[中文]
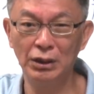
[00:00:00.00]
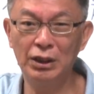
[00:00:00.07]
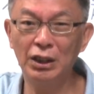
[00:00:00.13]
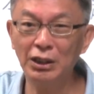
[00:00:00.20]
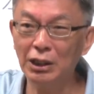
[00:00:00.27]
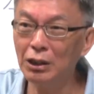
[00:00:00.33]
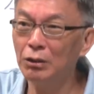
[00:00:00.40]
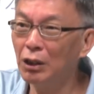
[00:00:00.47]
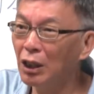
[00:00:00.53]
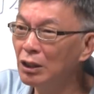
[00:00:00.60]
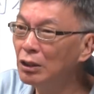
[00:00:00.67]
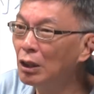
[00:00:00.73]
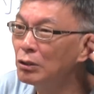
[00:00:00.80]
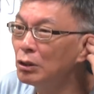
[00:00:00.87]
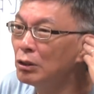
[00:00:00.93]
第二个的话呢，
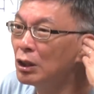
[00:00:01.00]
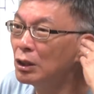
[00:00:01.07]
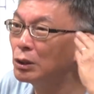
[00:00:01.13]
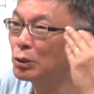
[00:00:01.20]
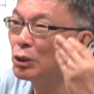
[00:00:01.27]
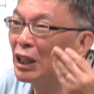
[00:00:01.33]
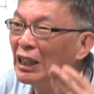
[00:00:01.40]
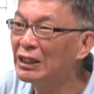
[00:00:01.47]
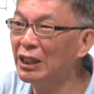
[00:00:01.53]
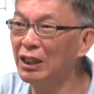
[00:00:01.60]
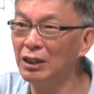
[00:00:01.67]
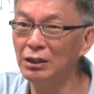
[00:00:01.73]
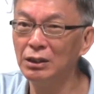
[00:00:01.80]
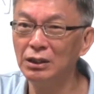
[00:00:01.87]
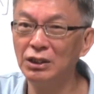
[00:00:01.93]
要用耳朵来
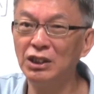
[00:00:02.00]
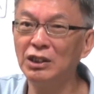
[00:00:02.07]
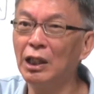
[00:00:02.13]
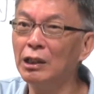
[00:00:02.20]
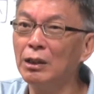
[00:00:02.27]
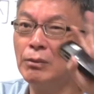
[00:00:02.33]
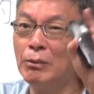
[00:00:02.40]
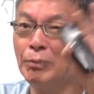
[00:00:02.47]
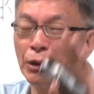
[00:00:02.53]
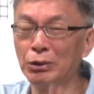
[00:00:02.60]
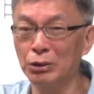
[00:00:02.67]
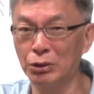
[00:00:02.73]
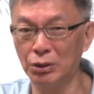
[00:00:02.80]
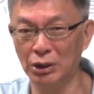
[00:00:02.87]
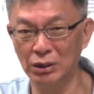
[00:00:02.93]
听，其他根本不
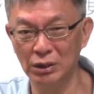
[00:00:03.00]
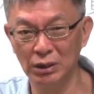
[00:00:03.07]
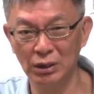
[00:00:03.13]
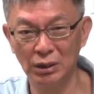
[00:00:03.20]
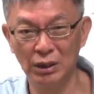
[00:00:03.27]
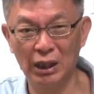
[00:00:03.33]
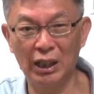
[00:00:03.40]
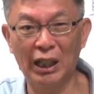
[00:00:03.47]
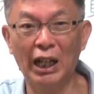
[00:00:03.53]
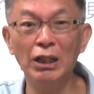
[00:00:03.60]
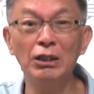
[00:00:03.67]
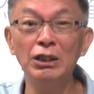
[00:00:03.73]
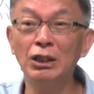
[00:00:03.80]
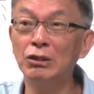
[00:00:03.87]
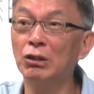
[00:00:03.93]
用学啊。还
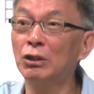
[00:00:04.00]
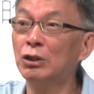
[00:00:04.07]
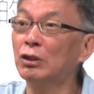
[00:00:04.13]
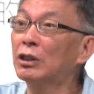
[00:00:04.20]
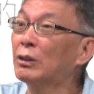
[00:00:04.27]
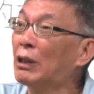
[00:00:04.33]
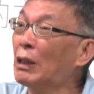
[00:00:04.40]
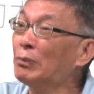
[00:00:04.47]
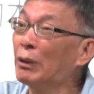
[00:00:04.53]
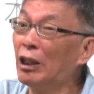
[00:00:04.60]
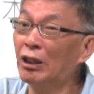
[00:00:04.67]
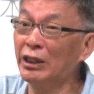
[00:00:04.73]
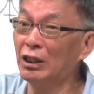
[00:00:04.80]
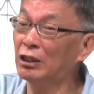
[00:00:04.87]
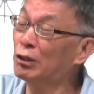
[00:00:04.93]
有一个后就是敢不
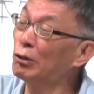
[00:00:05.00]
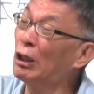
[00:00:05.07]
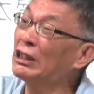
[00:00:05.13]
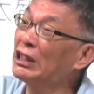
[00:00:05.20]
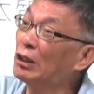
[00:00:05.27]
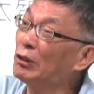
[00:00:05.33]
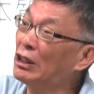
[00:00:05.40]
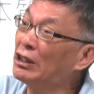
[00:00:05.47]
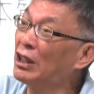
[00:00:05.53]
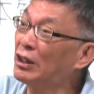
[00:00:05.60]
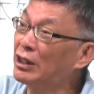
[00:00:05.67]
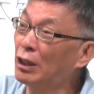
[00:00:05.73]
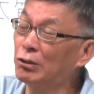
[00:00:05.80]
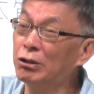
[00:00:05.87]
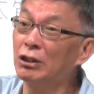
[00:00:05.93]
要脸，就乱讲乱讲，
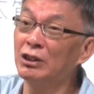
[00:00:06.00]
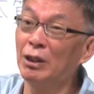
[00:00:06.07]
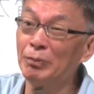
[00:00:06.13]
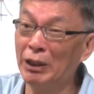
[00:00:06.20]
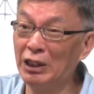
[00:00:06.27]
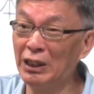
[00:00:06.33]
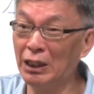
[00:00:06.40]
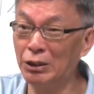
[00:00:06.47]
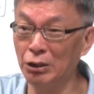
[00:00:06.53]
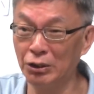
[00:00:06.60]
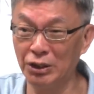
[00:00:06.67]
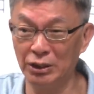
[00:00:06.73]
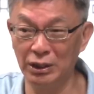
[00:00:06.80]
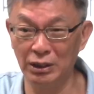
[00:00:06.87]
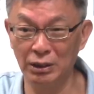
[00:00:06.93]
讲错了让别人来纠
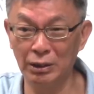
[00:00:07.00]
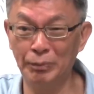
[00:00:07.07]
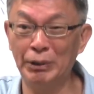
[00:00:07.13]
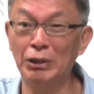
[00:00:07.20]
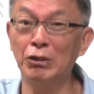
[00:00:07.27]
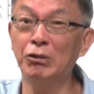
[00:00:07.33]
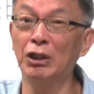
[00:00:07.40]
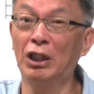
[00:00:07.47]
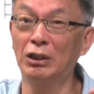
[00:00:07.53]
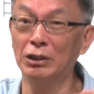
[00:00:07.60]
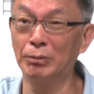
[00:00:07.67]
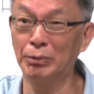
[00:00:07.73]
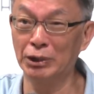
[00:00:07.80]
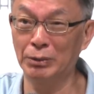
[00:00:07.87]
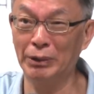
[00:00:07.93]
正你，那变成最好
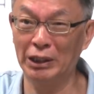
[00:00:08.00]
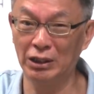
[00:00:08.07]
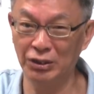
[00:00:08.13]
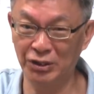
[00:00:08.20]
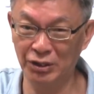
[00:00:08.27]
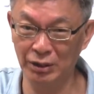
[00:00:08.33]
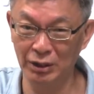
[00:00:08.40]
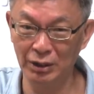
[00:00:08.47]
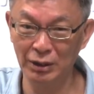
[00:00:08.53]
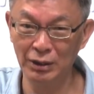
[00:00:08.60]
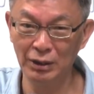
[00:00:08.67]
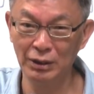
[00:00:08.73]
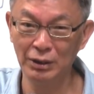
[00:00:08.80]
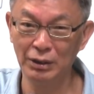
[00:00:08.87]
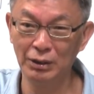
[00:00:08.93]
的补习班老师，
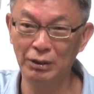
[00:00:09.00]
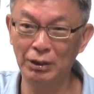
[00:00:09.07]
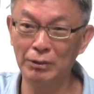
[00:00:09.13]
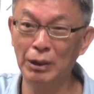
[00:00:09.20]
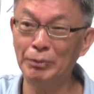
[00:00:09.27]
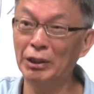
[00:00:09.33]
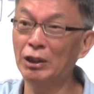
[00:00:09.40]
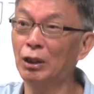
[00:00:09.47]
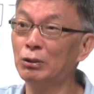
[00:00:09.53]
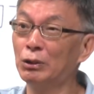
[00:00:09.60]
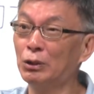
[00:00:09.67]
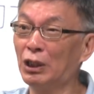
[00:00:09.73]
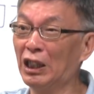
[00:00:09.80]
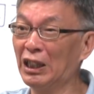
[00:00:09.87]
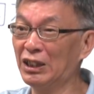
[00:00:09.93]
对不对？比高国
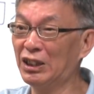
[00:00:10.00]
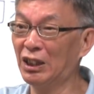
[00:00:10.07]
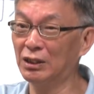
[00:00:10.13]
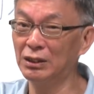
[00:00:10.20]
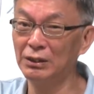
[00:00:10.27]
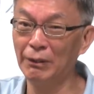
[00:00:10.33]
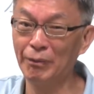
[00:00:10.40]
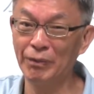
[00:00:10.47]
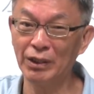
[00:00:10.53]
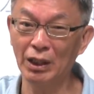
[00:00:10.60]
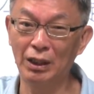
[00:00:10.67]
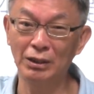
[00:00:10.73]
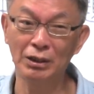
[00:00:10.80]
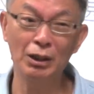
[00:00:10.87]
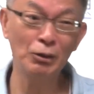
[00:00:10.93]
华还强
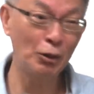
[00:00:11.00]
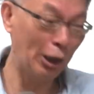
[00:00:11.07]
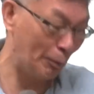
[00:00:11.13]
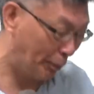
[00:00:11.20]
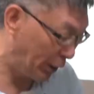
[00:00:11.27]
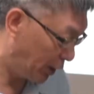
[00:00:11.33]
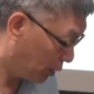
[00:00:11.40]
啊！高国华不